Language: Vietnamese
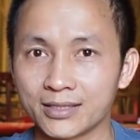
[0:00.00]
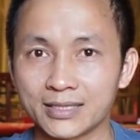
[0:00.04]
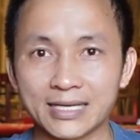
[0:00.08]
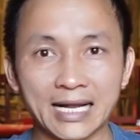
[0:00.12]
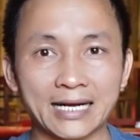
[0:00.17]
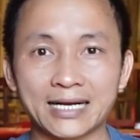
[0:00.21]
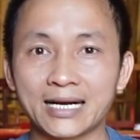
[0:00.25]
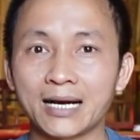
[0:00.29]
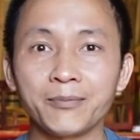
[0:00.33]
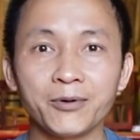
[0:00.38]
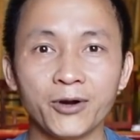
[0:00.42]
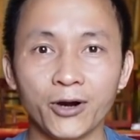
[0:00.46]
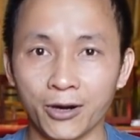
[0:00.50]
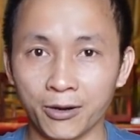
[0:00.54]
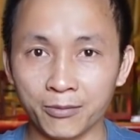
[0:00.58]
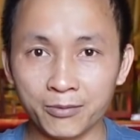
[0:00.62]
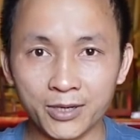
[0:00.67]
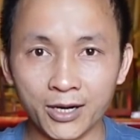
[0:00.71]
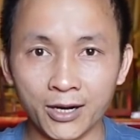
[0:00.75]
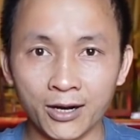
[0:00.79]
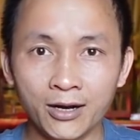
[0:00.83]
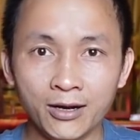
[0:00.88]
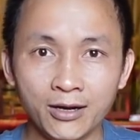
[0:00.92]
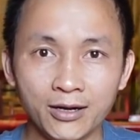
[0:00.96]
đẳng cấp họ
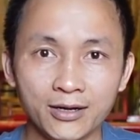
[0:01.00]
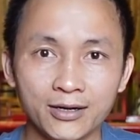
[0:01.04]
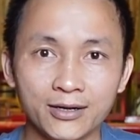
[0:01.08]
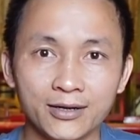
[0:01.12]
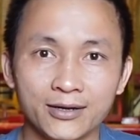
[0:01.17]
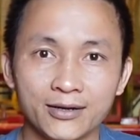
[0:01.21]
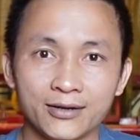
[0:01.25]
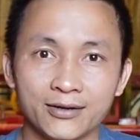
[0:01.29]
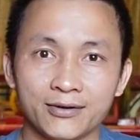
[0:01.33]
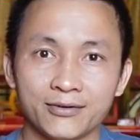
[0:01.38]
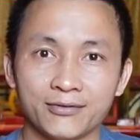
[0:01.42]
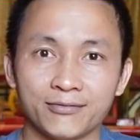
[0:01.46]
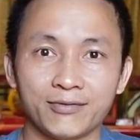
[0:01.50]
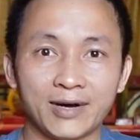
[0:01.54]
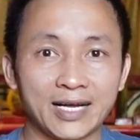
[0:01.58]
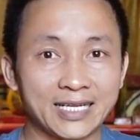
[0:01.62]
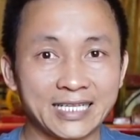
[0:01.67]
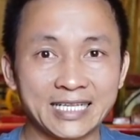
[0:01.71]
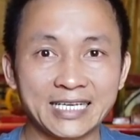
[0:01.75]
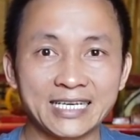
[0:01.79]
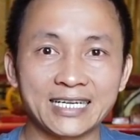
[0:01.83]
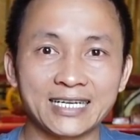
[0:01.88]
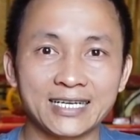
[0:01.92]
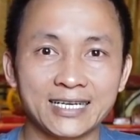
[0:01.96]
không có và
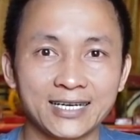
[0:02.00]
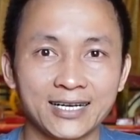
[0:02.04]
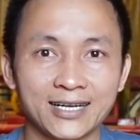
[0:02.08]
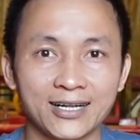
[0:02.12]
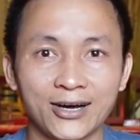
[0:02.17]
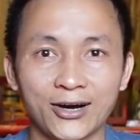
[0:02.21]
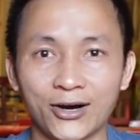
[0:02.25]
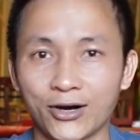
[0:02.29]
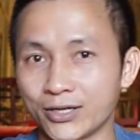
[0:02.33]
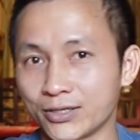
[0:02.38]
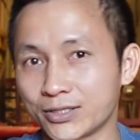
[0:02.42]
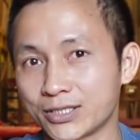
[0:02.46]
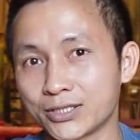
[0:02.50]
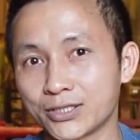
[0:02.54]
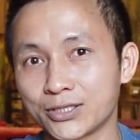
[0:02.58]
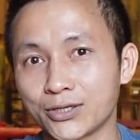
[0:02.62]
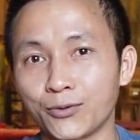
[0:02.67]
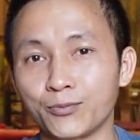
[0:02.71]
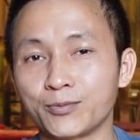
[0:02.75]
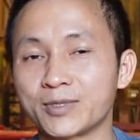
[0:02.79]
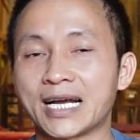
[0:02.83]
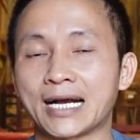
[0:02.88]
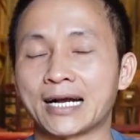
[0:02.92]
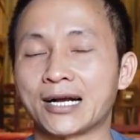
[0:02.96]
tiền họ
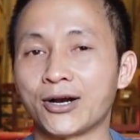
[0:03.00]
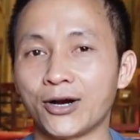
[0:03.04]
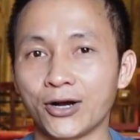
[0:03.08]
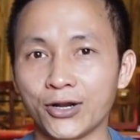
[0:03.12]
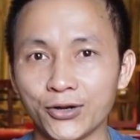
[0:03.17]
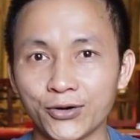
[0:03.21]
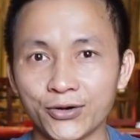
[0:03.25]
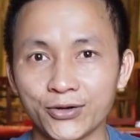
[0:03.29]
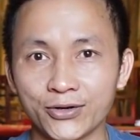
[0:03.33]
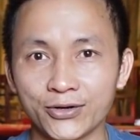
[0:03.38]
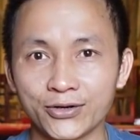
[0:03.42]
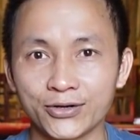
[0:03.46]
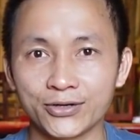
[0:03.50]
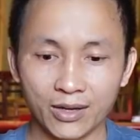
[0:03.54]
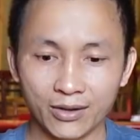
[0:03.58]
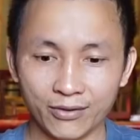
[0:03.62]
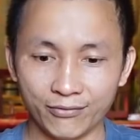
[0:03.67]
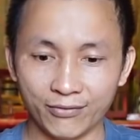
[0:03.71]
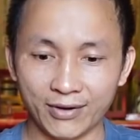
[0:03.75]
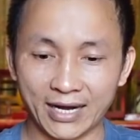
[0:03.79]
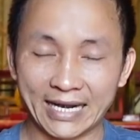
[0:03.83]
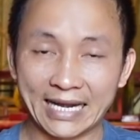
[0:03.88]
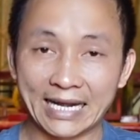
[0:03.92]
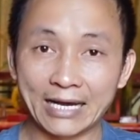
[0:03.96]
cũng chẳng có luôn,
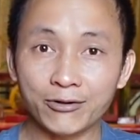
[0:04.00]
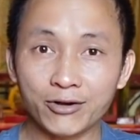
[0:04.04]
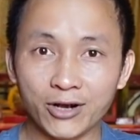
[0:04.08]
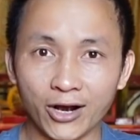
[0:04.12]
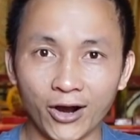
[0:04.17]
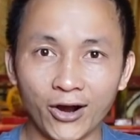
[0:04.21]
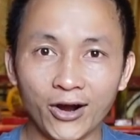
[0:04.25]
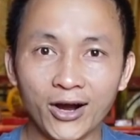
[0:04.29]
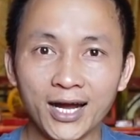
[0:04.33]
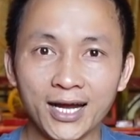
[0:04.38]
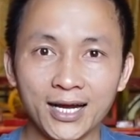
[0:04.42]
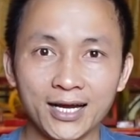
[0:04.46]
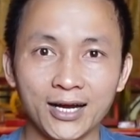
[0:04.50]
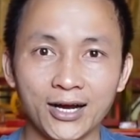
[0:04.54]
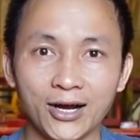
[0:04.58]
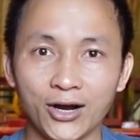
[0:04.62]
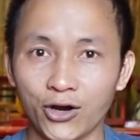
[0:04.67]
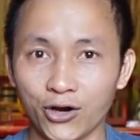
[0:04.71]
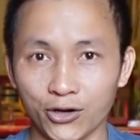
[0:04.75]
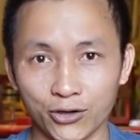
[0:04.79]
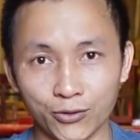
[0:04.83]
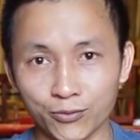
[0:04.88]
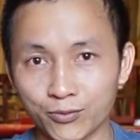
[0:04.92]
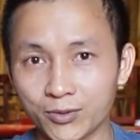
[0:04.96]
và nếu có
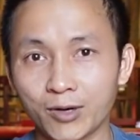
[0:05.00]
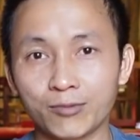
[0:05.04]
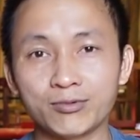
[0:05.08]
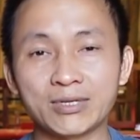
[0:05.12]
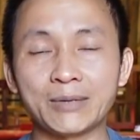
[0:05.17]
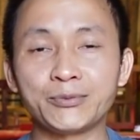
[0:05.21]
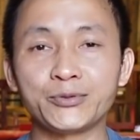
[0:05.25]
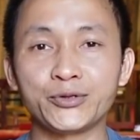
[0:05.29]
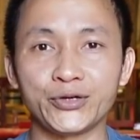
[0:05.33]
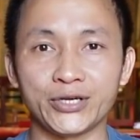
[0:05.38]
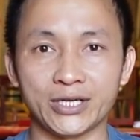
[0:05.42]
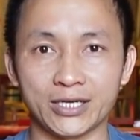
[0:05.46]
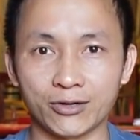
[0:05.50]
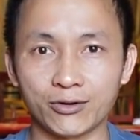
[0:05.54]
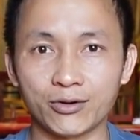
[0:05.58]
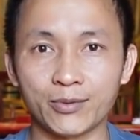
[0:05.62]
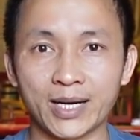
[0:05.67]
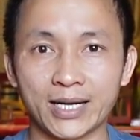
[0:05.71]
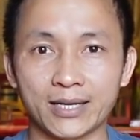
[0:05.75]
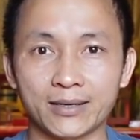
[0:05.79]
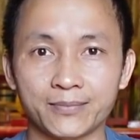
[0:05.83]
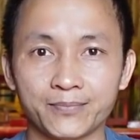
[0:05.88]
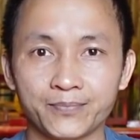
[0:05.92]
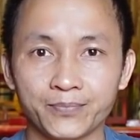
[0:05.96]
họ cũng không dám chuyển đâu các
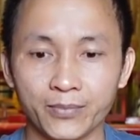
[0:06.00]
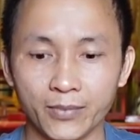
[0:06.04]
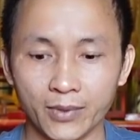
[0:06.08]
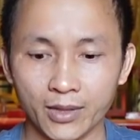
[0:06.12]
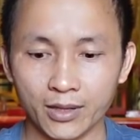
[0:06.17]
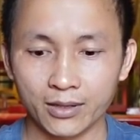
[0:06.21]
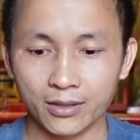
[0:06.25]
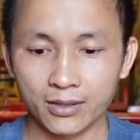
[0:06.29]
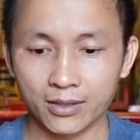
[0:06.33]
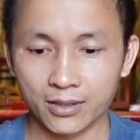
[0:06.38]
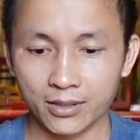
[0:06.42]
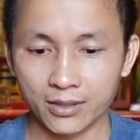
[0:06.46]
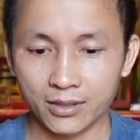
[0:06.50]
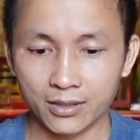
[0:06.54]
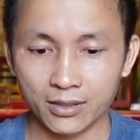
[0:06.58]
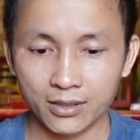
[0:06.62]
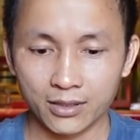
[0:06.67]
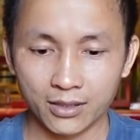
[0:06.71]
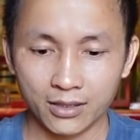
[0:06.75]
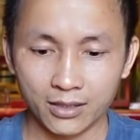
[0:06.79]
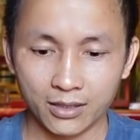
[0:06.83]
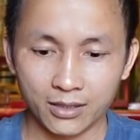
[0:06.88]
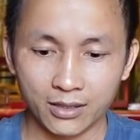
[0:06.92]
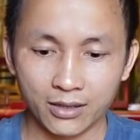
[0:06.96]
bạn.
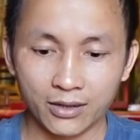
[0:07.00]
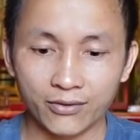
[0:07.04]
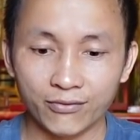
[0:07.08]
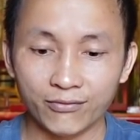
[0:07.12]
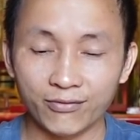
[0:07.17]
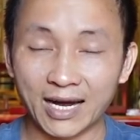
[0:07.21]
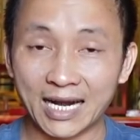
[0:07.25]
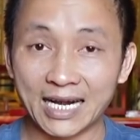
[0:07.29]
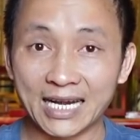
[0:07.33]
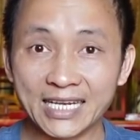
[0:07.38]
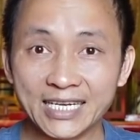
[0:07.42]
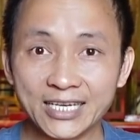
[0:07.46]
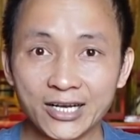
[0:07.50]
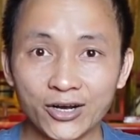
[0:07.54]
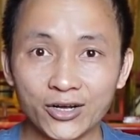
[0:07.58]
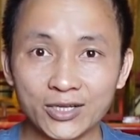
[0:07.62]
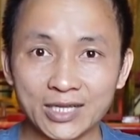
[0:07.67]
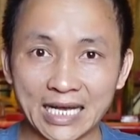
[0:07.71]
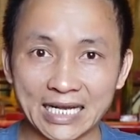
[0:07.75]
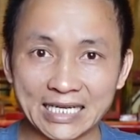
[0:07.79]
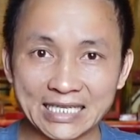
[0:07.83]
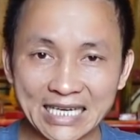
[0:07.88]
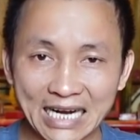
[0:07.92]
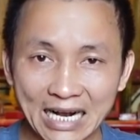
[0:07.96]
Và lý do
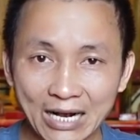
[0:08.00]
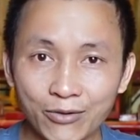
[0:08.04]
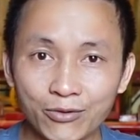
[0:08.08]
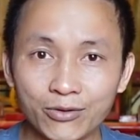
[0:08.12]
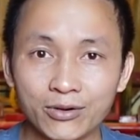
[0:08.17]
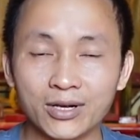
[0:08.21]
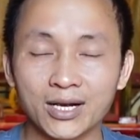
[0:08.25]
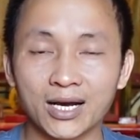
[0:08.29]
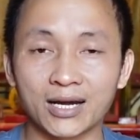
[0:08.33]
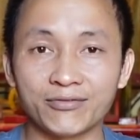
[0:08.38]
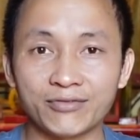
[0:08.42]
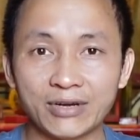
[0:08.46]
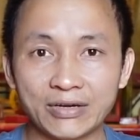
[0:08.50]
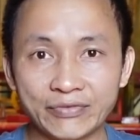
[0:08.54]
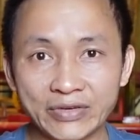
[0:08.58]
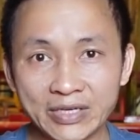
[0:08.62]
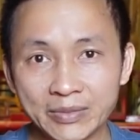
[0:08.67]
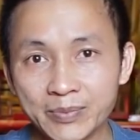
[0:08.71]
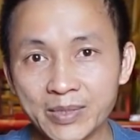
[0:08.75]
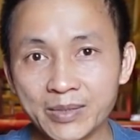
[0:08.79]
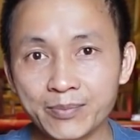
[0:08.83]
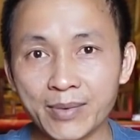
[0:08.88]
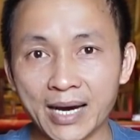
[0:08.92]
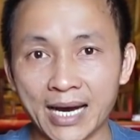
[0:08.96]
tại sao cần phải
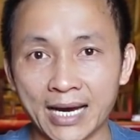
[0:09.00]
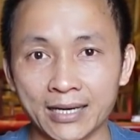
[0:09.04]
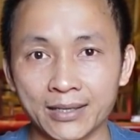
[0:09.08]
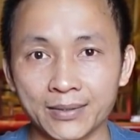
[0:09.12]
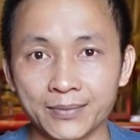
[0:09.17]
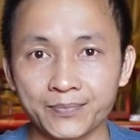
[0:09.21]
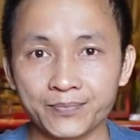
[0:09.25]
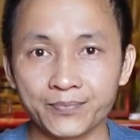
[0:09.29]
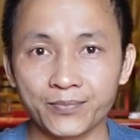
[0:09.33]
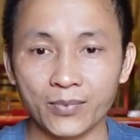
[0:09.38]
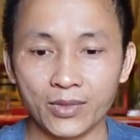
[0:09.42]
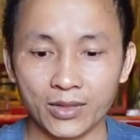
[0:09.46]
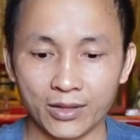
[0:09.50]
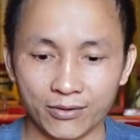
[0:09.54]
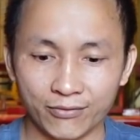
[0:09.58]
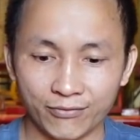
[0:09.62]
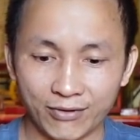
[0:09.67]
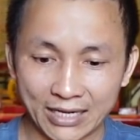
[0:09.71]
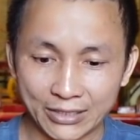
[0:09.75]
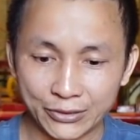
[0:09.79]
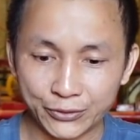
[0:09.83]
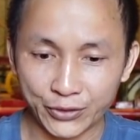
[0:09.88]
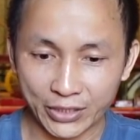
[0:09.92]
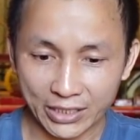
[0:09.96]
viết biên bản
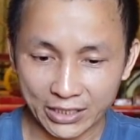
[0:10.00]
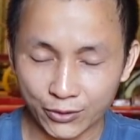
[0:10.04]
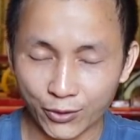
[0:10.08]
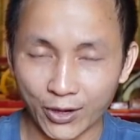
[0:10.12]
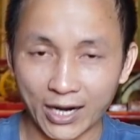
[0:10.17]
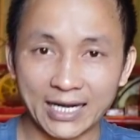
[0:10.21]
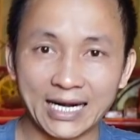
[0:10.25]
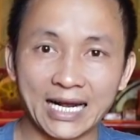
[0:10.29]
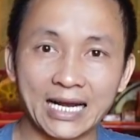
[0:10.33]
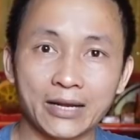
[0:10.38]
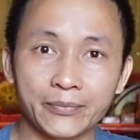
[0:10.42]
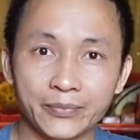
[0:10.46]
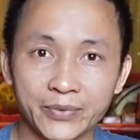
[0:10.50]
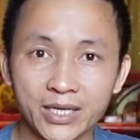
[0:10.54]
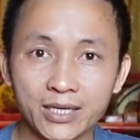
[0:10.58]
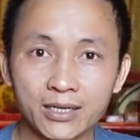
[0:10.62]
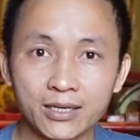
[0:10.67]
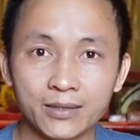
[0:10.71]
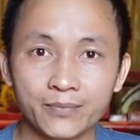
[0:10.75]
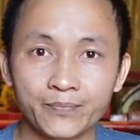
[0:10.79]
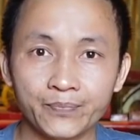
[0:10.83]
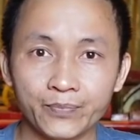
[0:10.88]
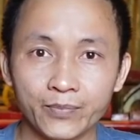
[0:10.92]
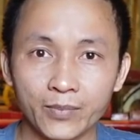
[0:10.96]
và chuyển khoản ngay lập
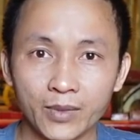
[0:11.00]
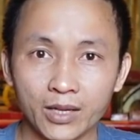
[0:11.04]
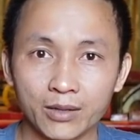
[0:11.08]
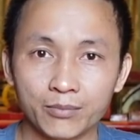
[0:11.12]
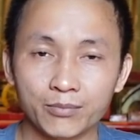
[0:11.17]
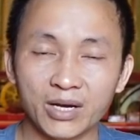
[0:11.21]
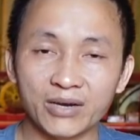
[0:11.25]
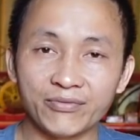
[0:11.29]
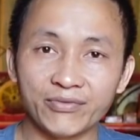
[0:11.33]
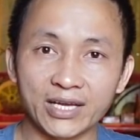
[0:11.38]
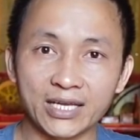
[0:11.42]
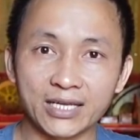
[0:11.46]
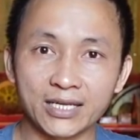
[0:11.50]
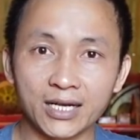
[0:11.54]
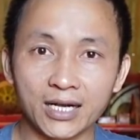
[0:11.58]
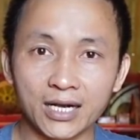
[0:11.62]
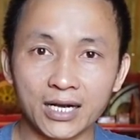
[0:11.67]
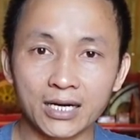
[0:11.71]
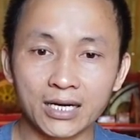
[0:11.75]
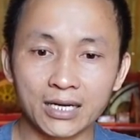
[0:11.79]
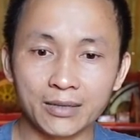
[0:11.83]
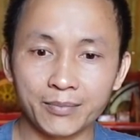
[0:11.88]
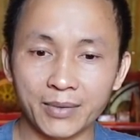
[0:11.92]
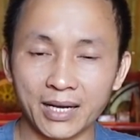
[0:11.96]
tức bởi vì
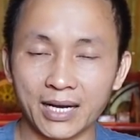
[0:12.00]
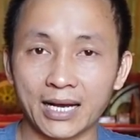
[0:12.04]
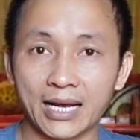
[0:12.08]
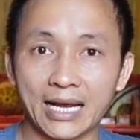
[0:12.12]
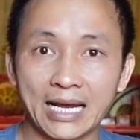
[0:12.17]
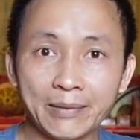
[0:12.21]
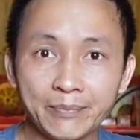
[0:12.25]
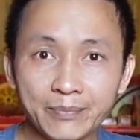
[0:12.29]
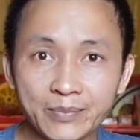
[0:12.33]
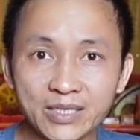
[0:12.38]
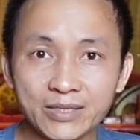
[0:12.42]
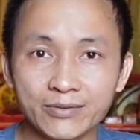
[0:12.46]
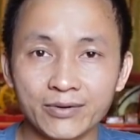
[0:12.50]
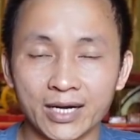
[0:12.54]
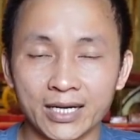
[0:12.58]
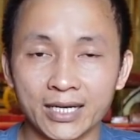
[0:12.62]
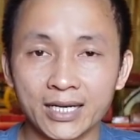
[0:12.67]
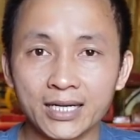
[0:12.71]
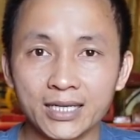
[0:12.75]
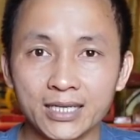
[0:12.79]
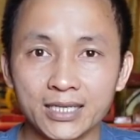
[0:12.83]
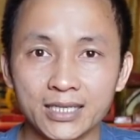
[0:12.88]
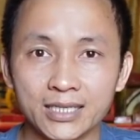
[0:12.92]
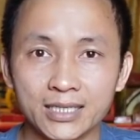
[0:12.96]
những người mà ép như vậy
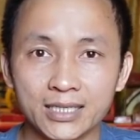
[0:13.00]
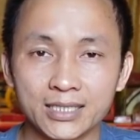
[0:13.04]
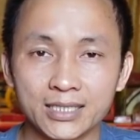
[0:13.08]
á,